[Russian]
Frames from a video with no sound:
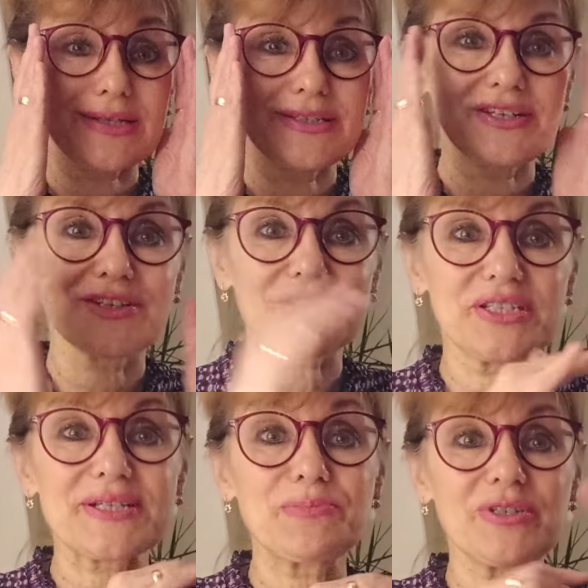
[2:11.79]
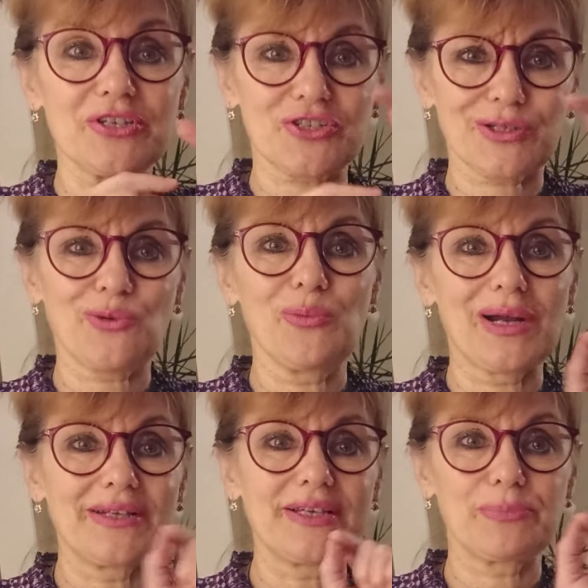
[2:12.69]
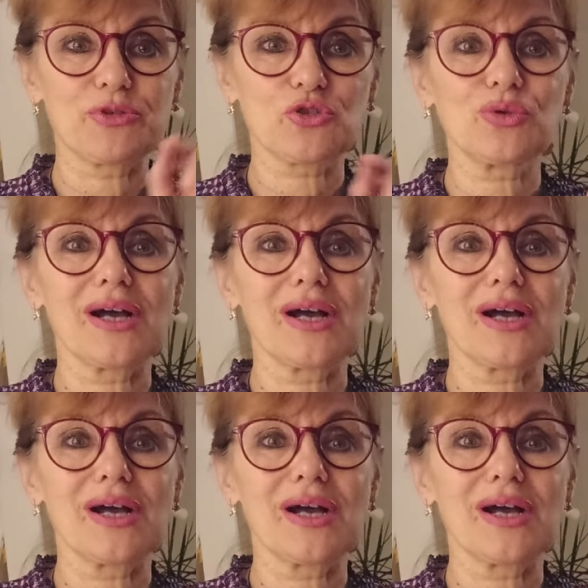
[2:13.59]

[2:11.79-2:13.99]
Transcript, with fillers: Я, знаете, даже себе списочек такой маленький пишу,